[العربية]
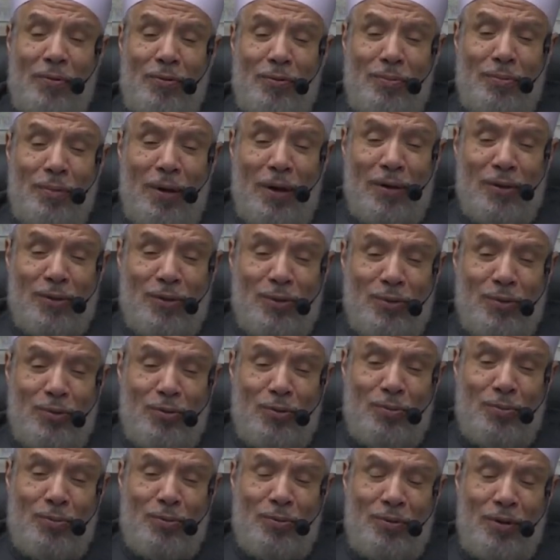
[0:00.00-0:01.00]

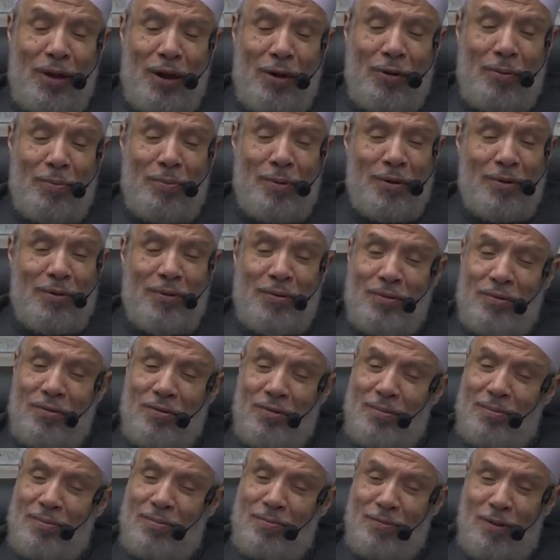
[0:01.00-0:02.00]
مغصوب أو
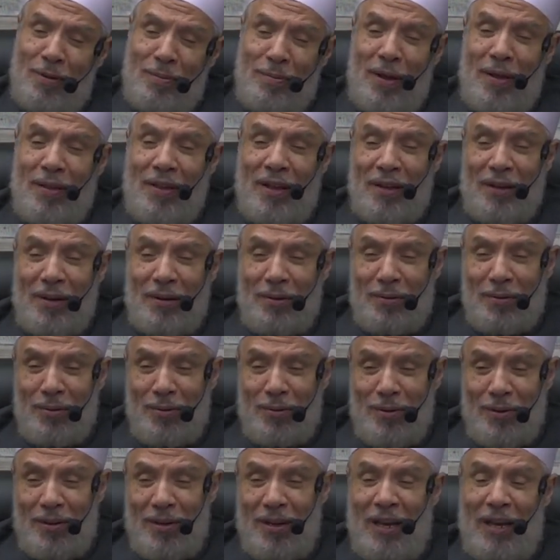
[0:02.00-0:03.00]
منهوب فماذا
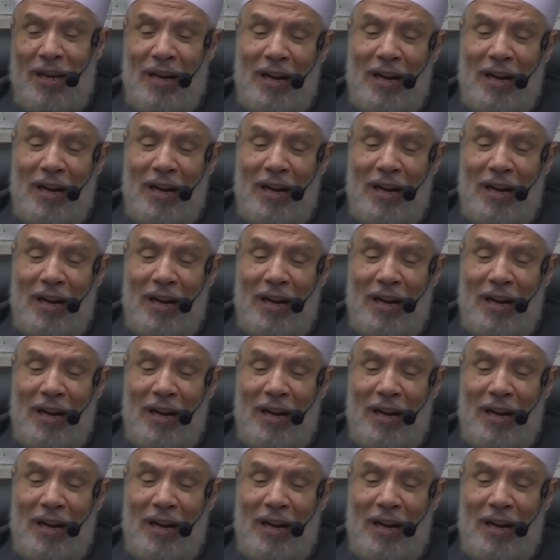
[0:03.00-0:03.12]
نقول